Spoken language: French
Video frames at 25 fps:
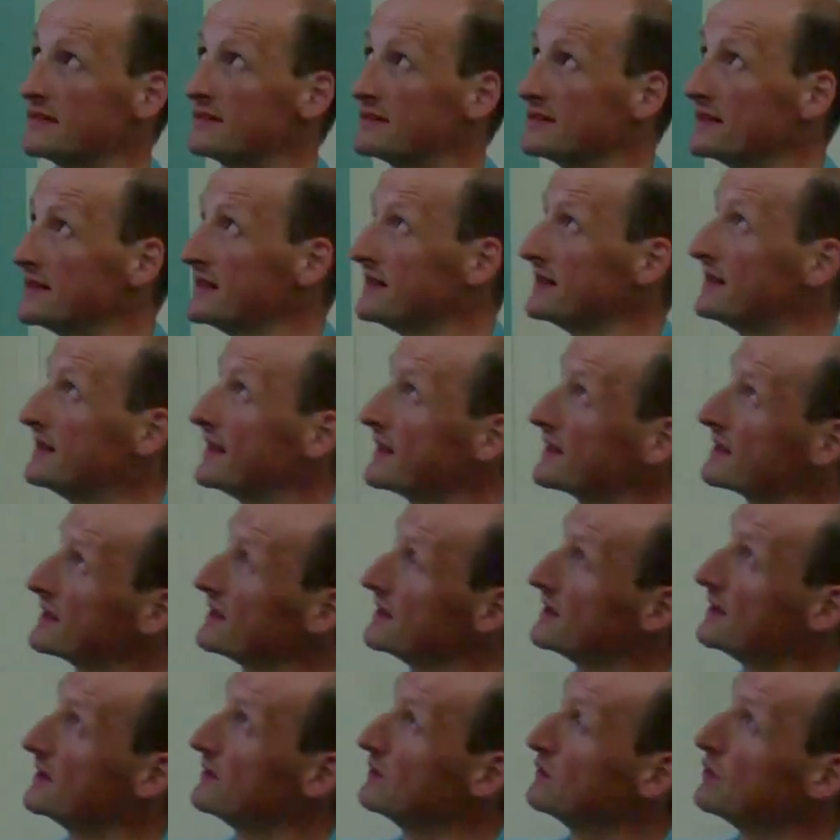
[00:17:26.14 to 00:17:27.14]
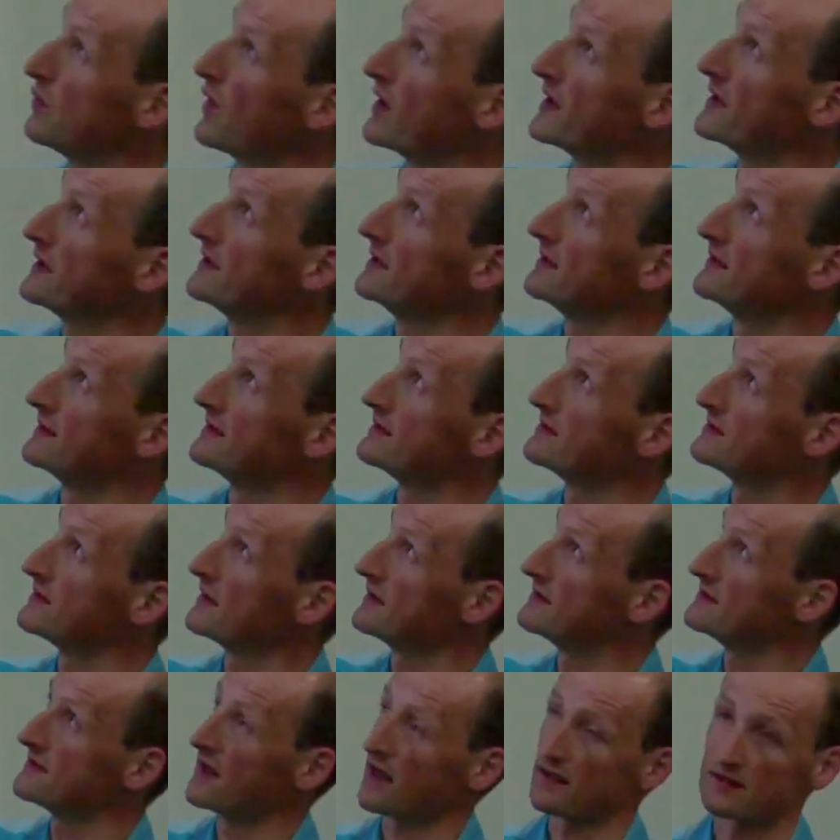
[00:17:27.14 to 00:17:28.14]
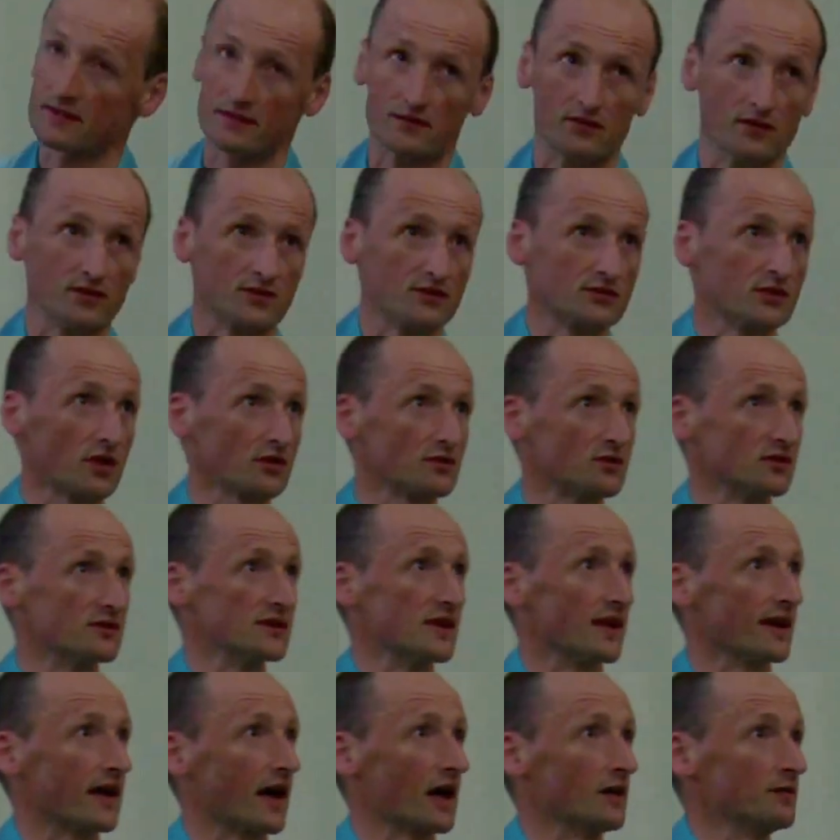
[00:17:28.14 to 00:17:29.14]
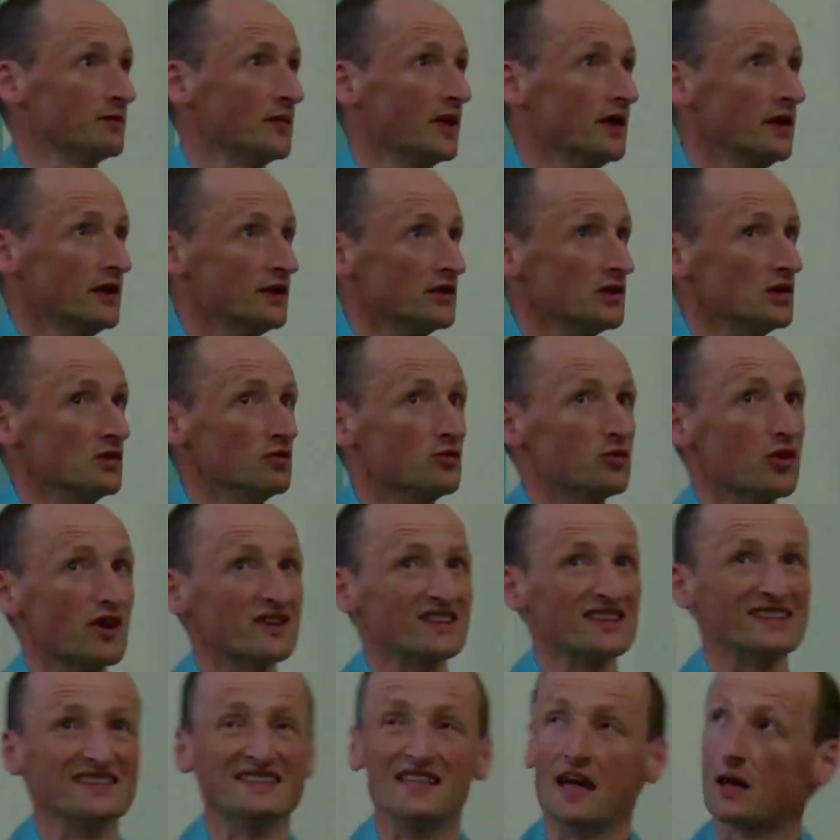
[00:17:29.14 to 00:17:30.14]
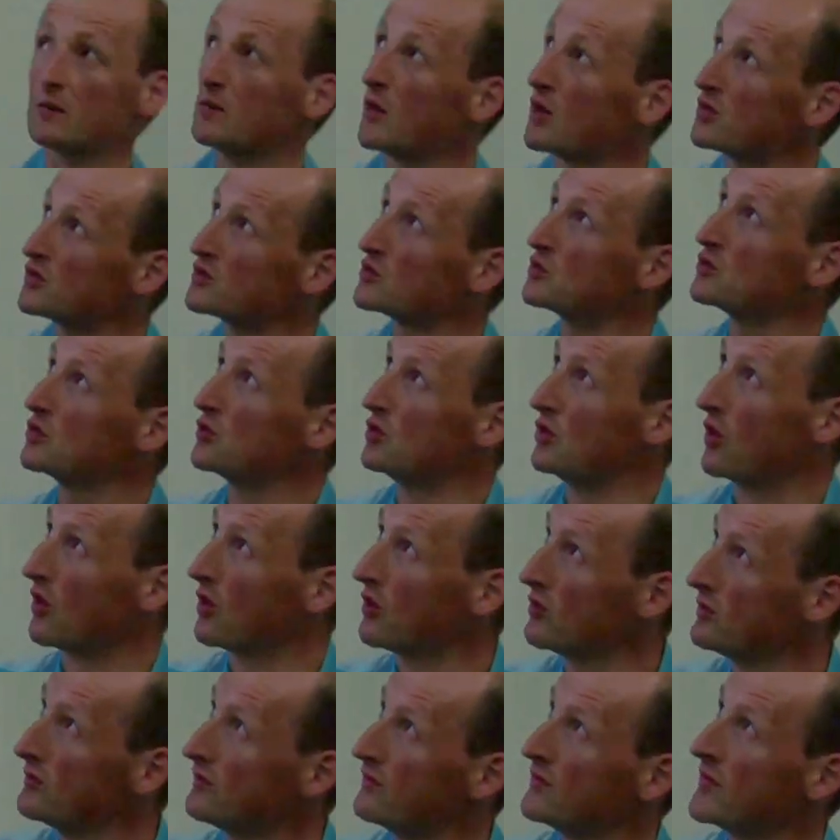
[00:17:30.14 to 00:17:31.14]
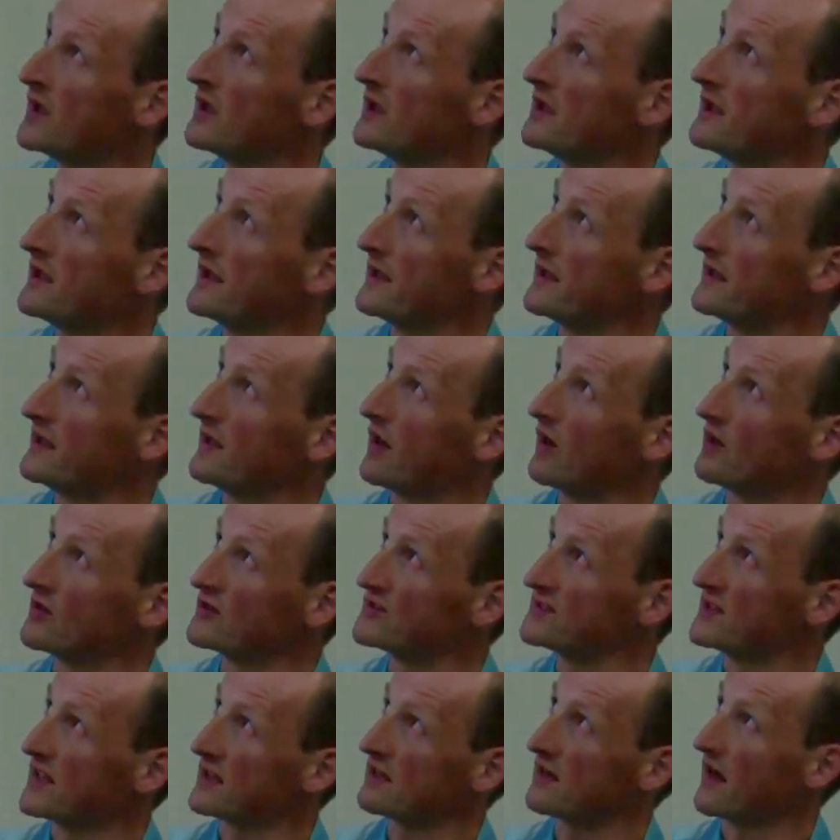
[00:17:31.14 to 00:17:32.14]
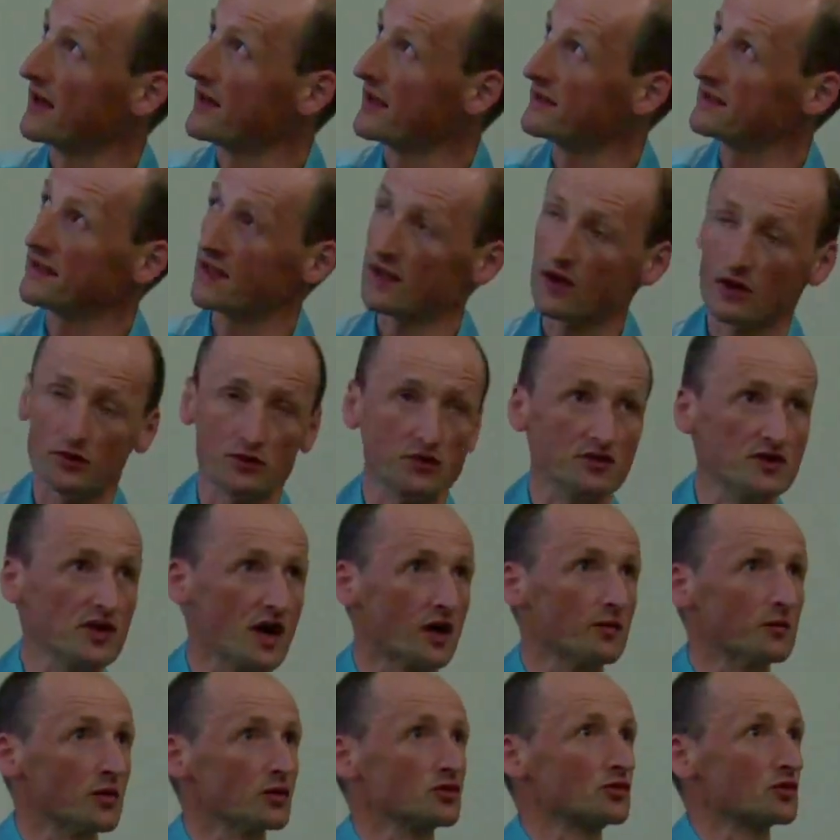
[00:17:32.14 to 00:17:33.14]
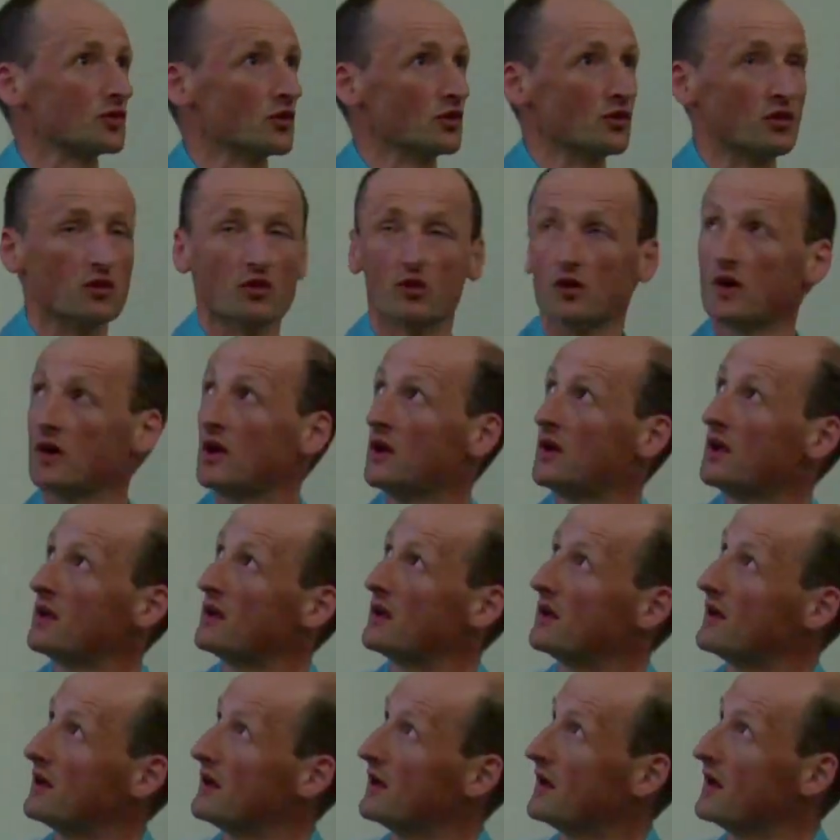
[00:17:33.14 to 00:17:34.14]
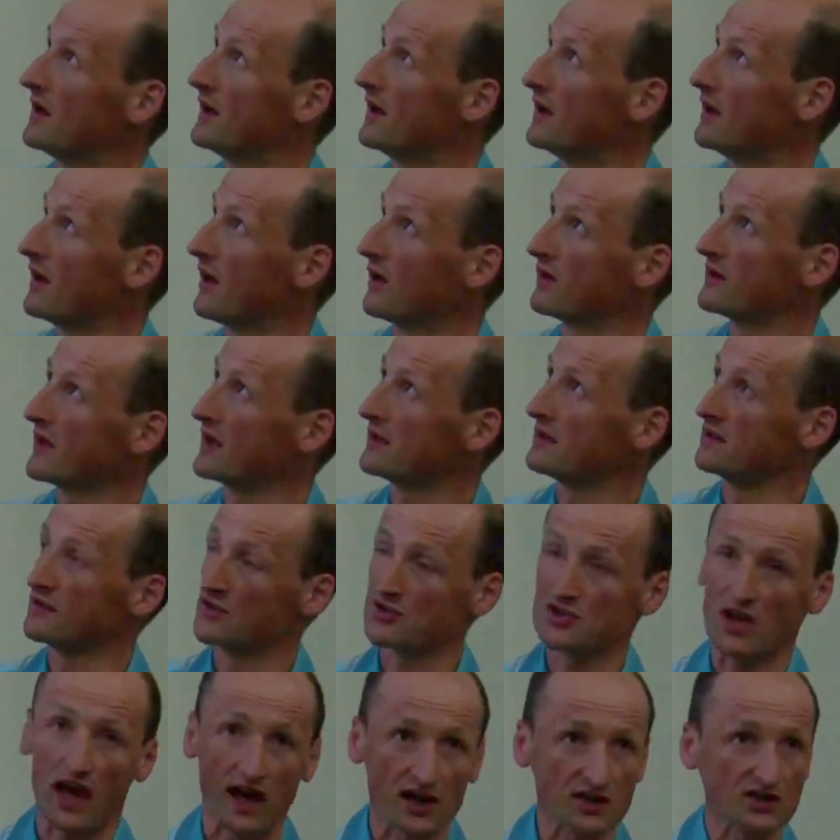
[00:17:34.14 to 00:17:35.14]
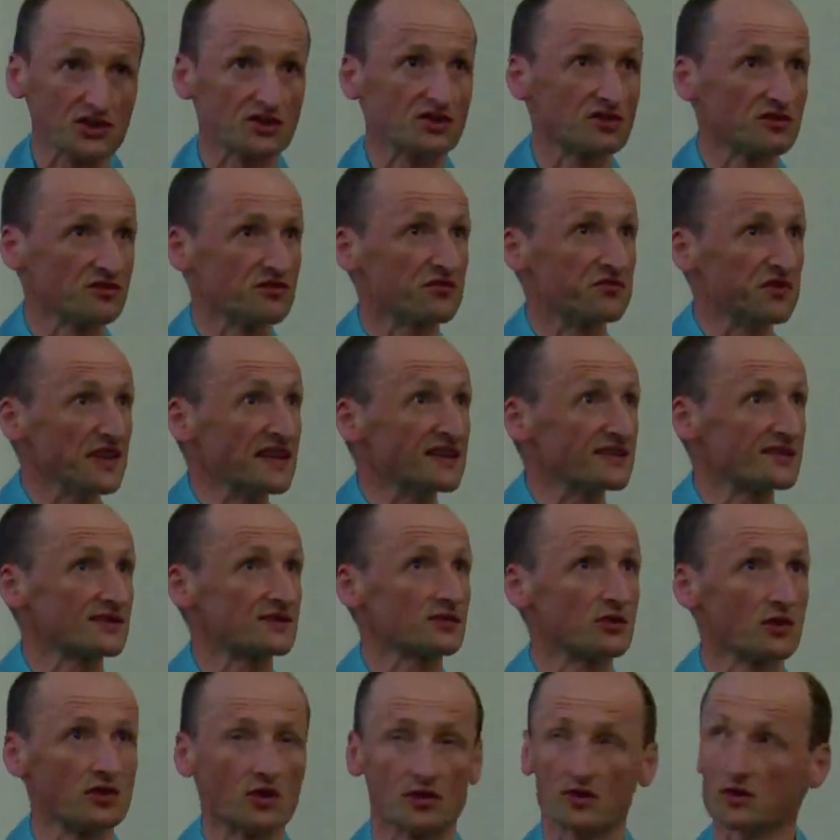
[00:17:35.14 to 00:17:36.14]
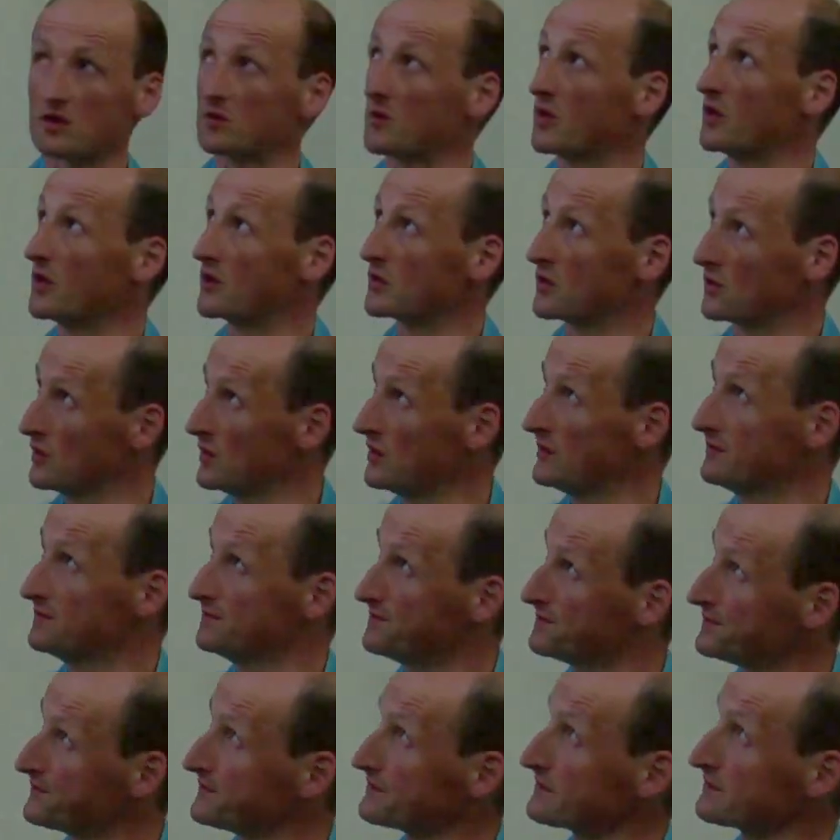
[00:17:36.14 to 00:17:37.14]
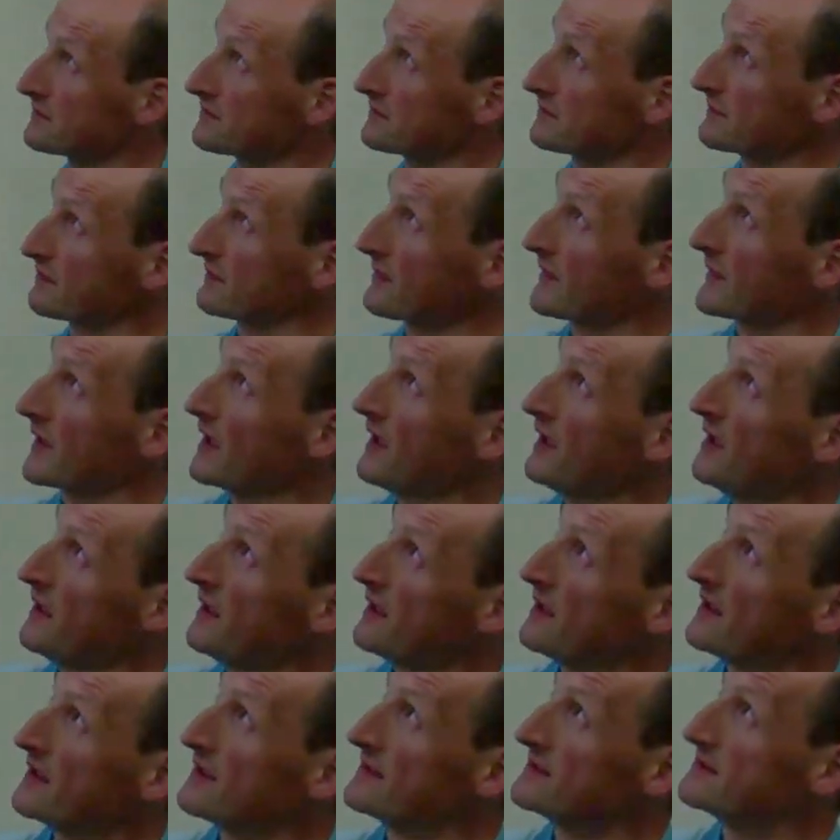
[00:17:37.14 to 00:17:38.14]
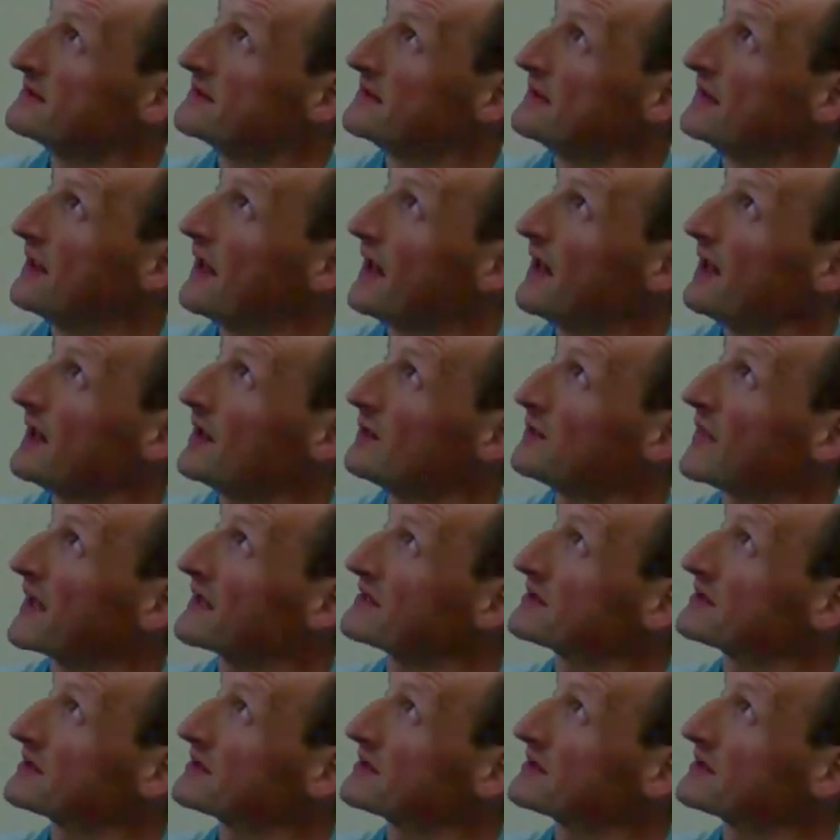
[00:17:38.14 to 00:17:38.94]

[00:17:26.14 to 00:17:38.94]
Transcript: ici, dès qu'ils voient cette sorte de diagramme, ils voient des diamants de Coulomb et on sait qu'à l'intérieur du diamant de Coulomb, euh, on a des charges fixes sur notre molécule. ici, là, par